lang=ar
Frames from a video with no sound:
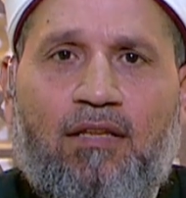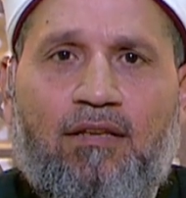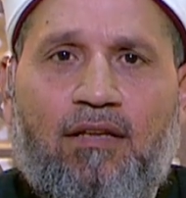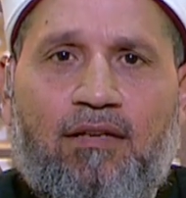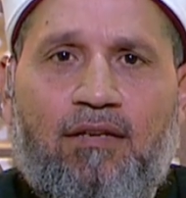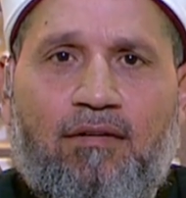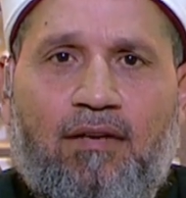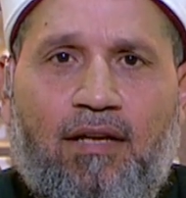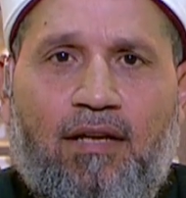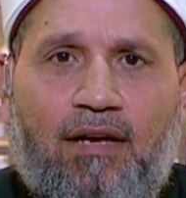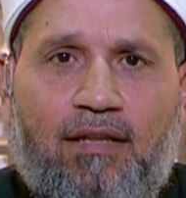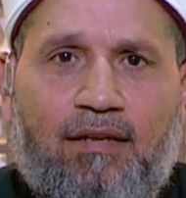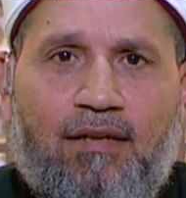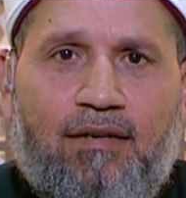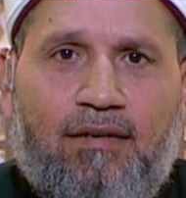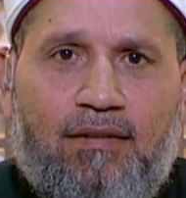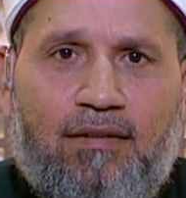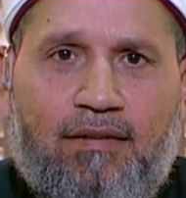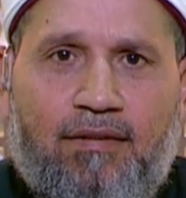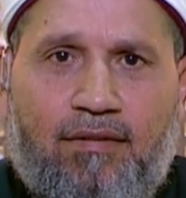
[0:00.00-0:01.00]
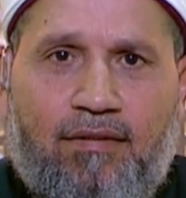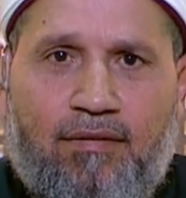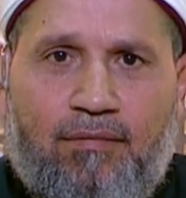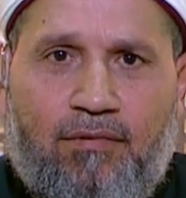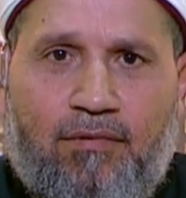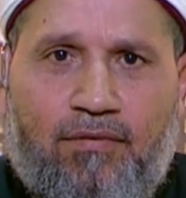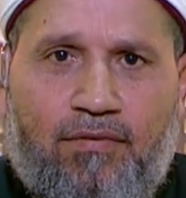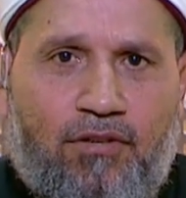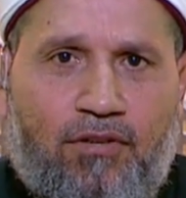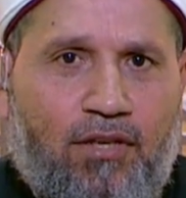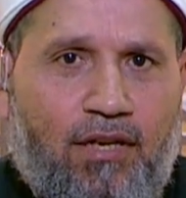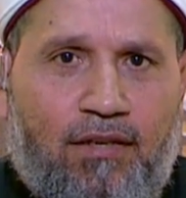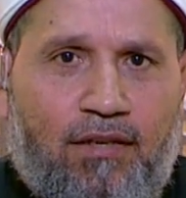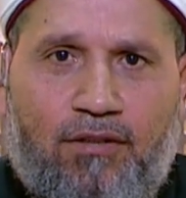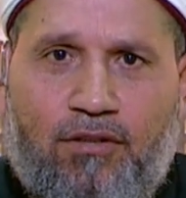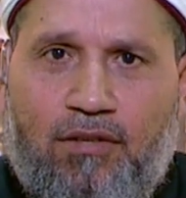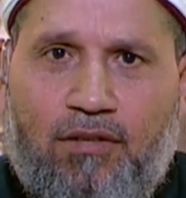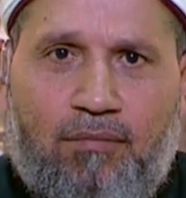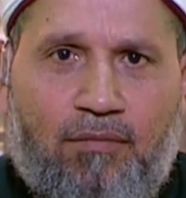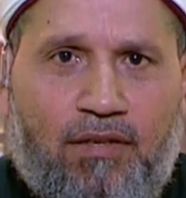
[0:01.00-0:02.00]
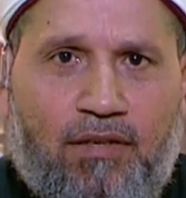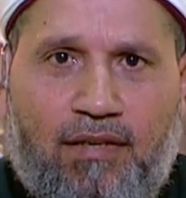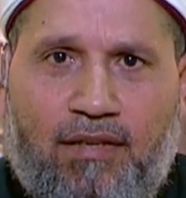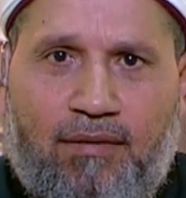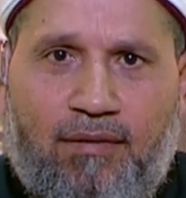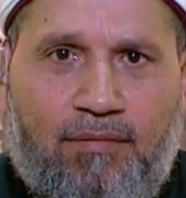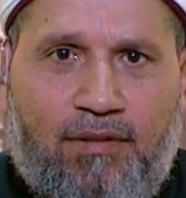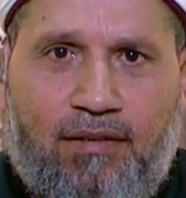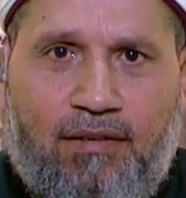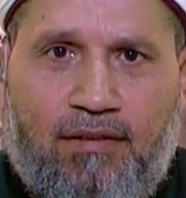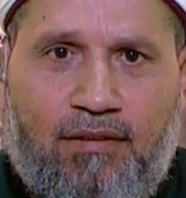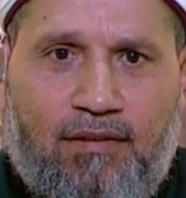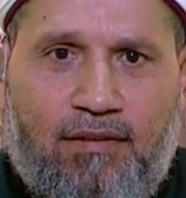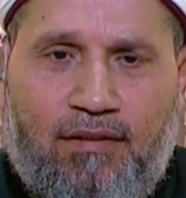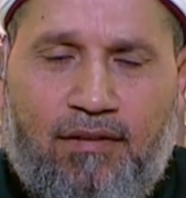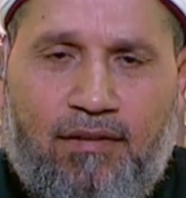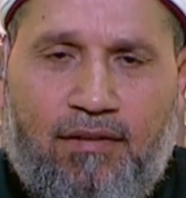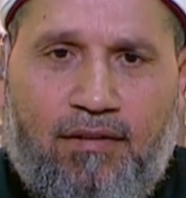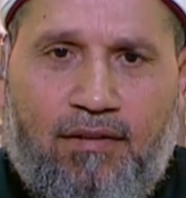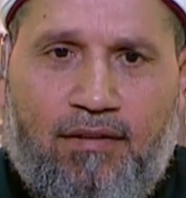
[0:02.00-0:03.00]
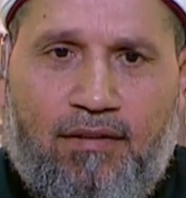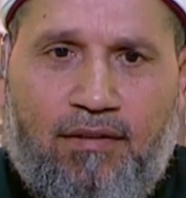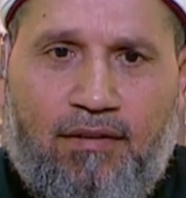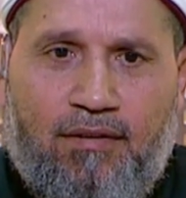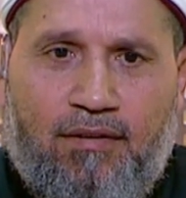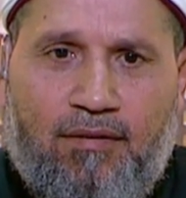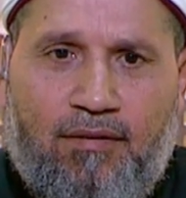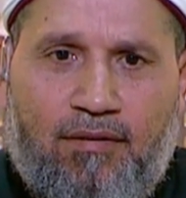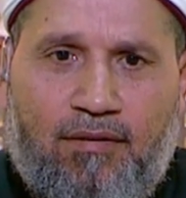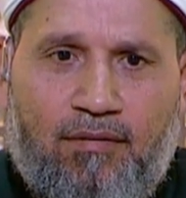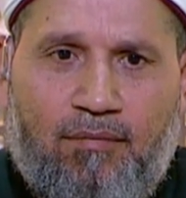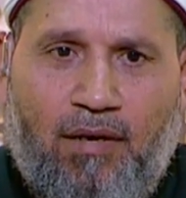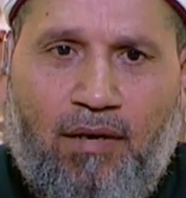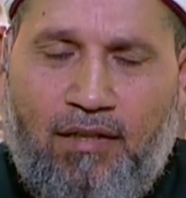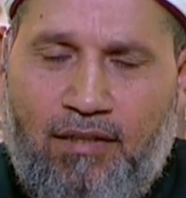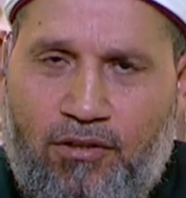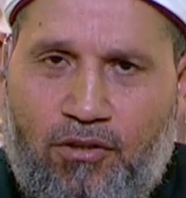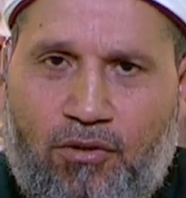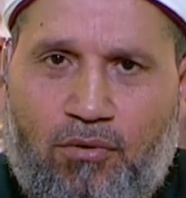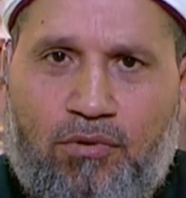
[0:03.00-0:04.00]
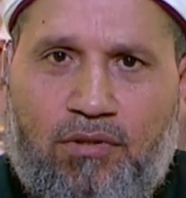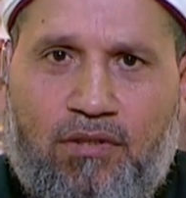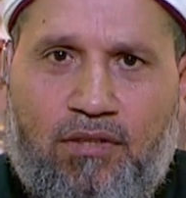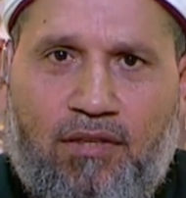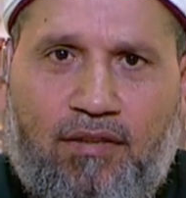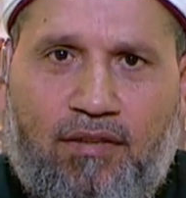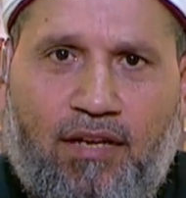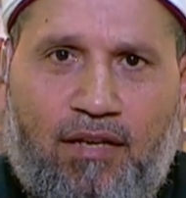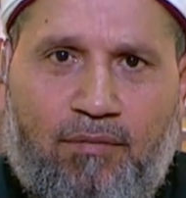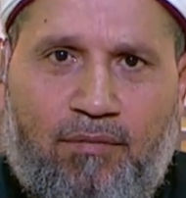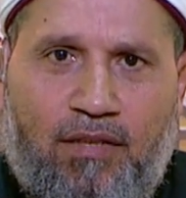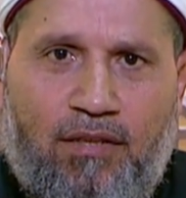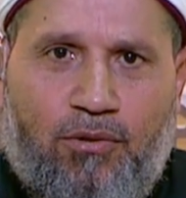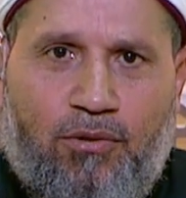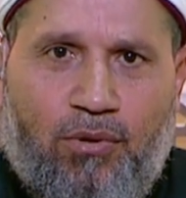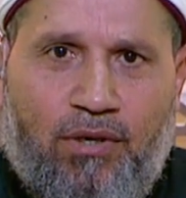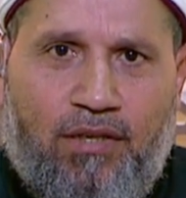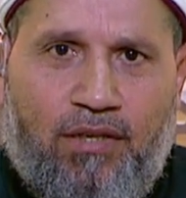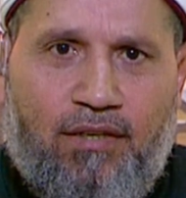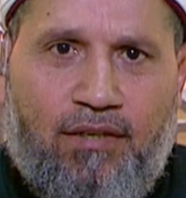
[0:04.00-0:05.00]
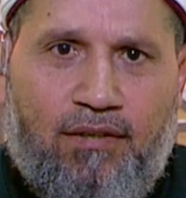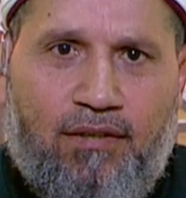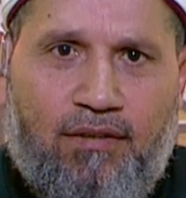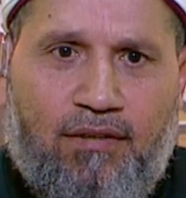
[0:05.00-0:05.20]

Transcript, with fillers: طالب ولا حاجه خالص ما فيش اي شيء من الكلام ده معلش وانت استحملي شويه